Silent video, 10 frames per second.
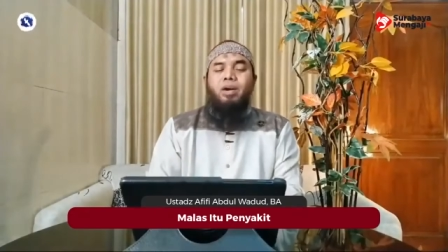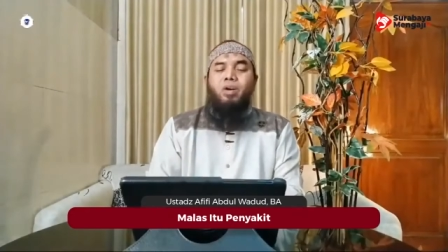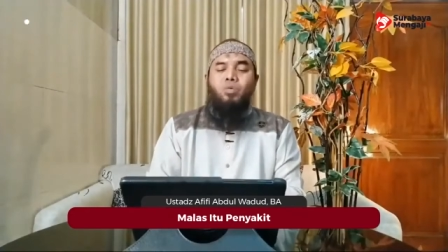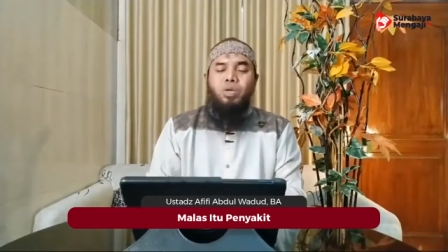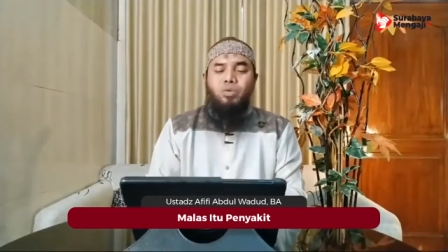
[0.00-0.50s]

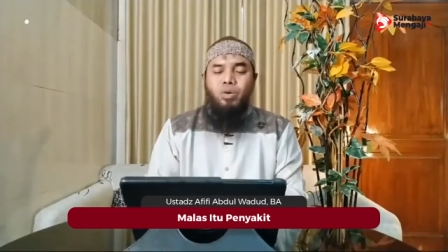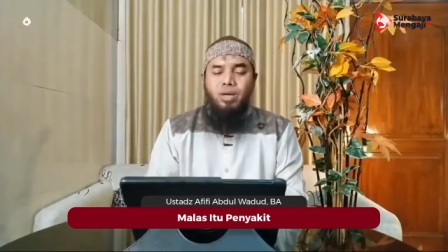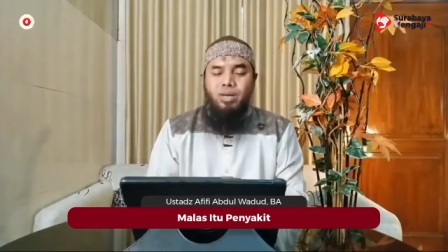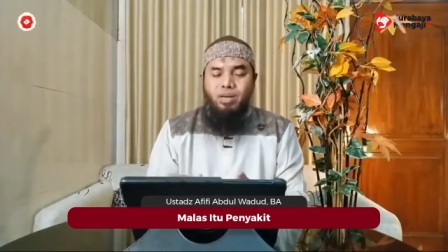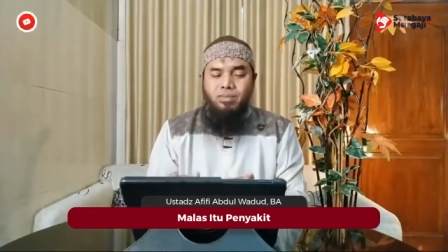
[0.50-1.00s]
Kemudian
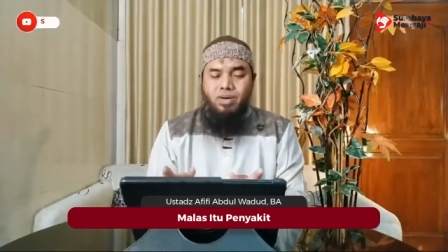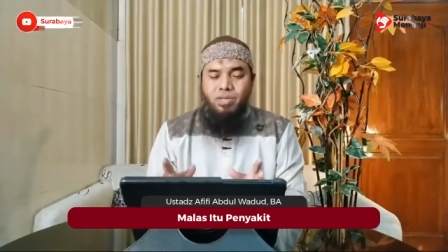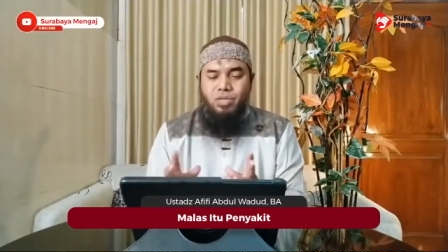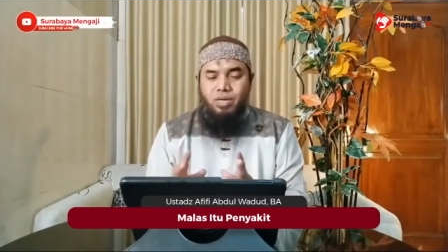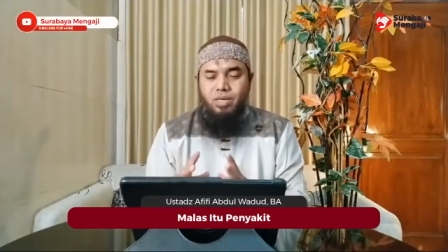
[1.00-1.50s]
juga dalam hadis
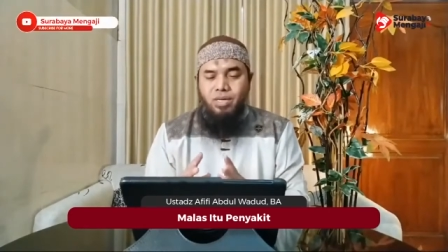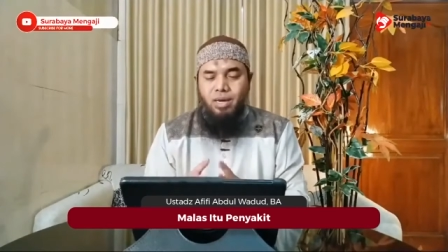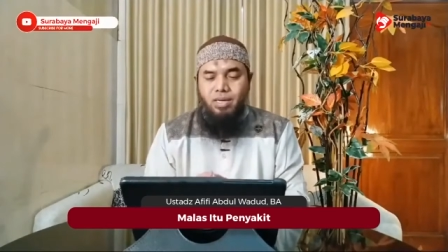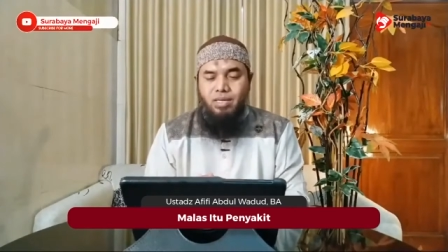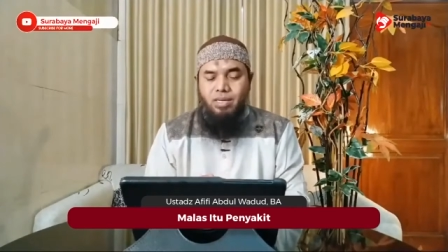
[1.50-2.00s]
sahih yang
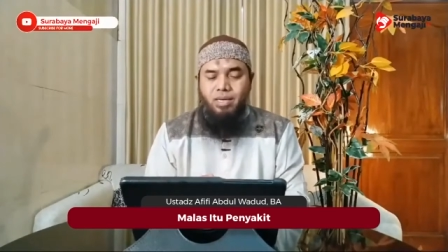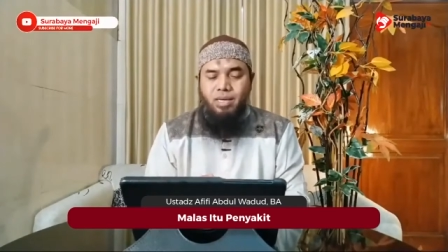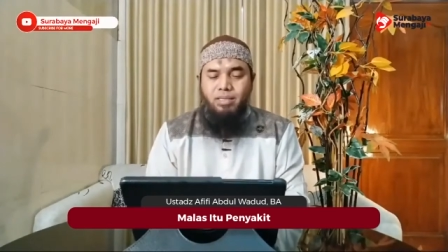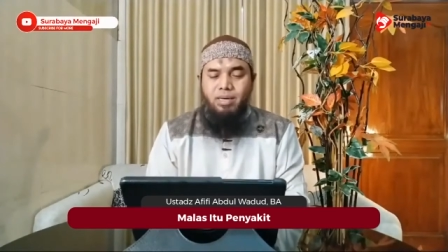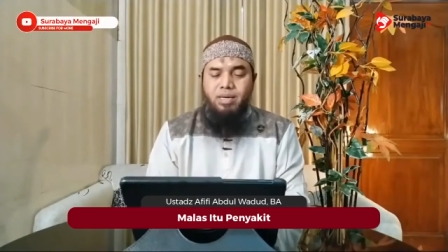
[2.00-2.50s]
lainnya
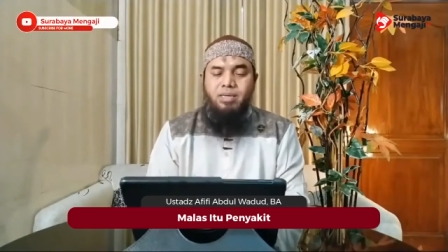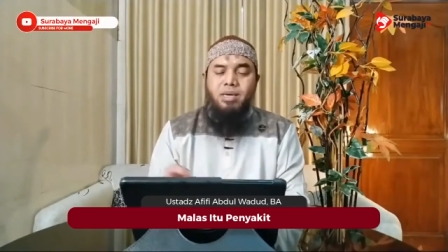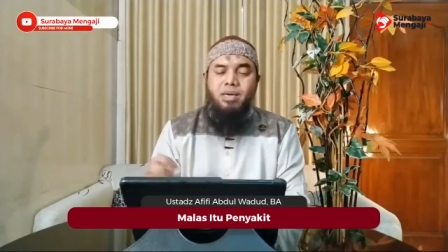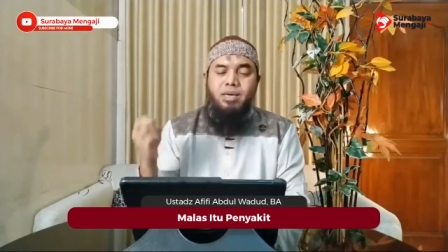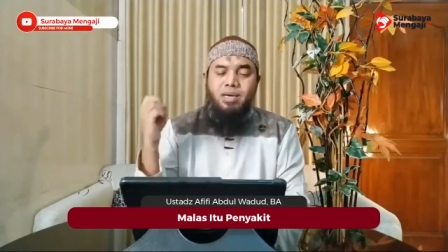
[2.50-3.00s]
dikatakan
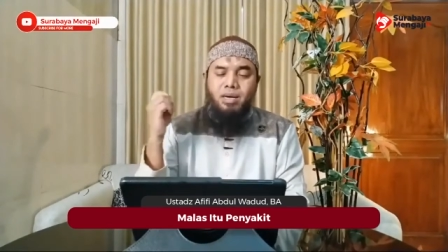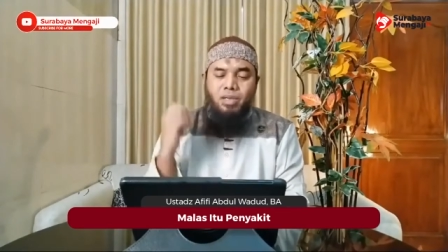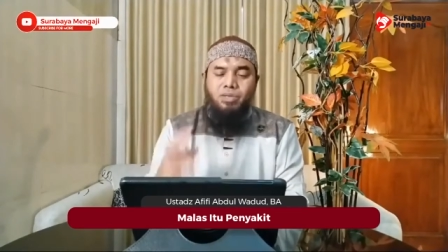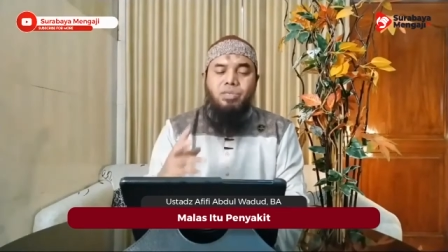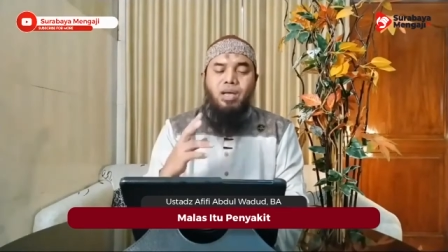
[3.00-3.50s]

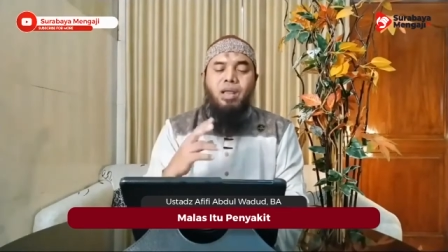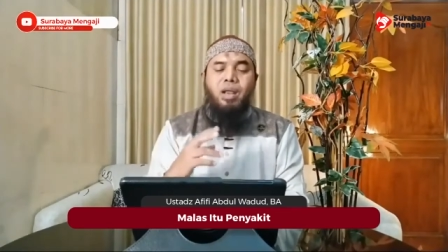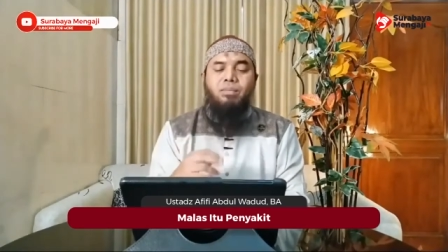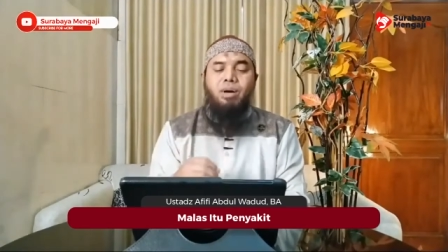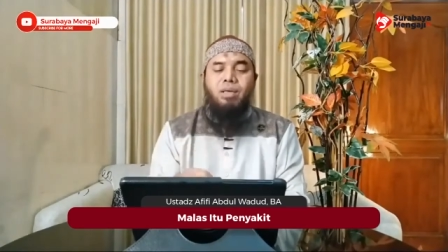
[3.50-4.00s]
ihris
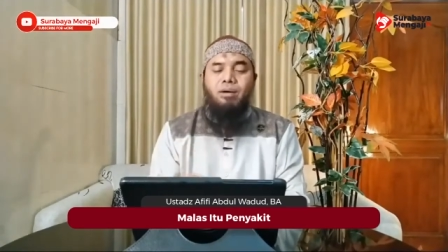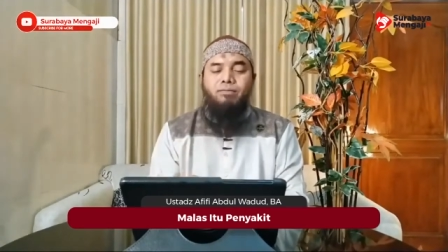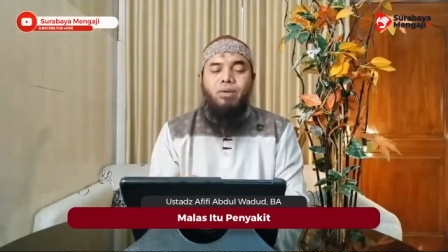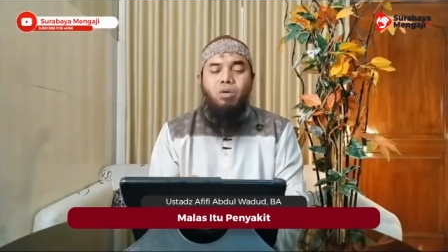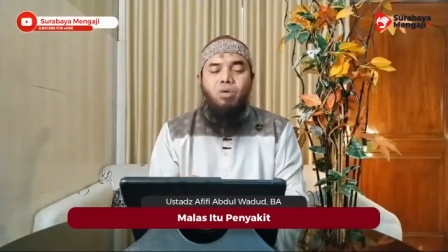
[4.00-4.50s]
alama yang
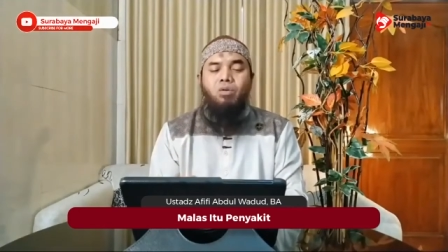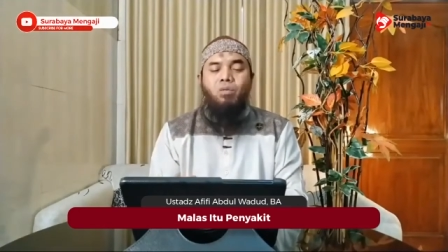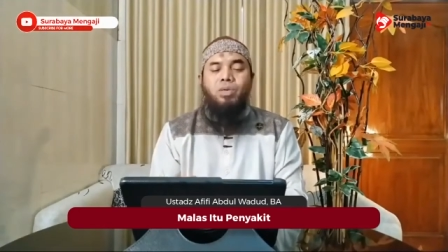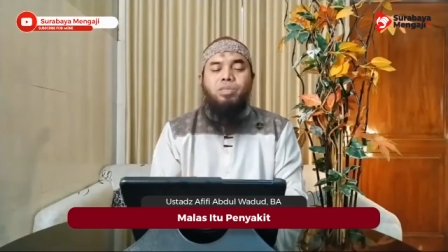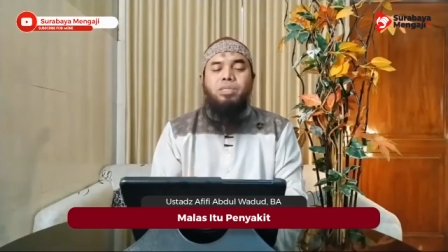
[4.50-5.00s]
fauk
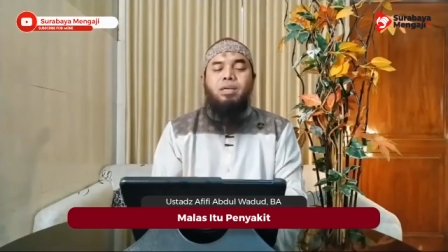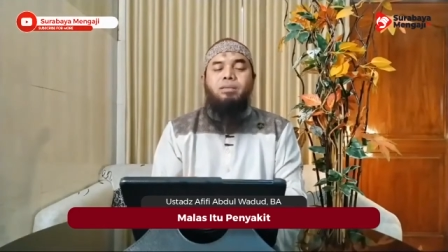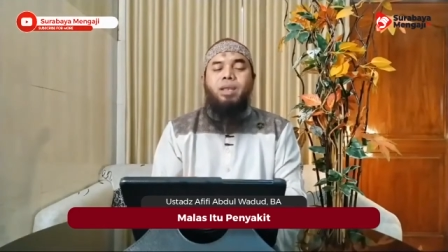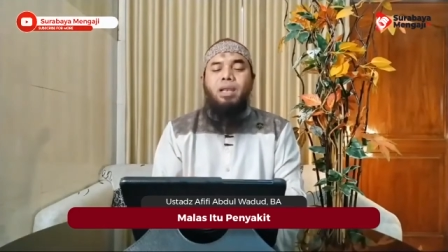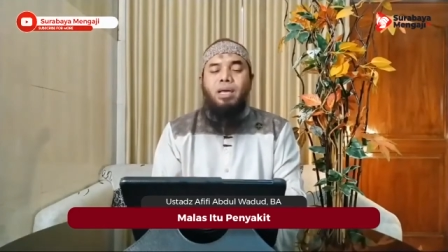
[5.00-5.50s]
wasta'in
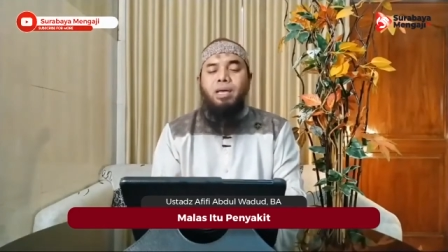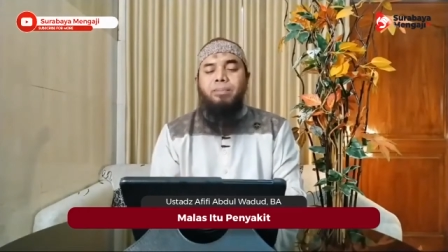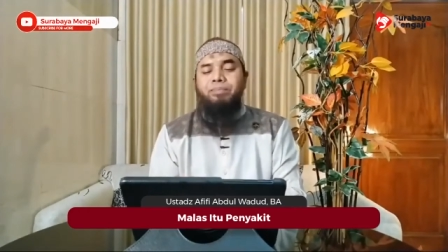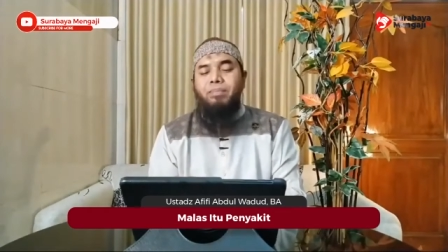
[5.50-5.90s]
billah.